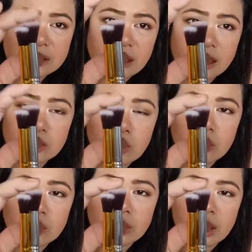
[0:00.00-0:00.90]

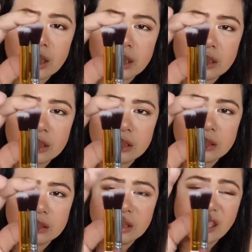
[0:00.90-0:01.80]
Itong kay
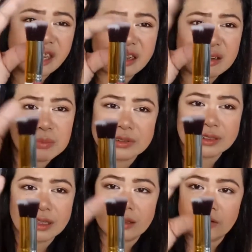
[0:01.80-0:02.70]
hair,
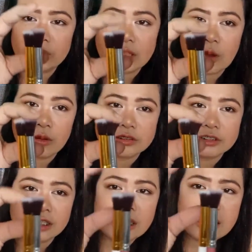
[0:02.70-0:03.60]
basta ang tawag niya
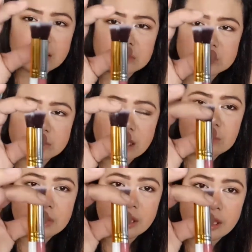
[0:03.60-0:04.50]
dyan. Mas
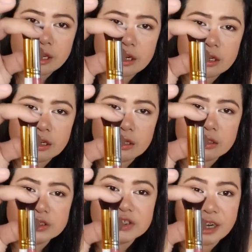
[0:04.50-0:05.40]
madaming hair
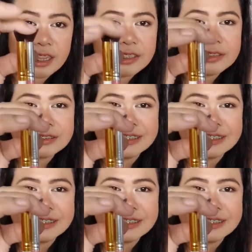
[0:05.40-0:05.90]
strands.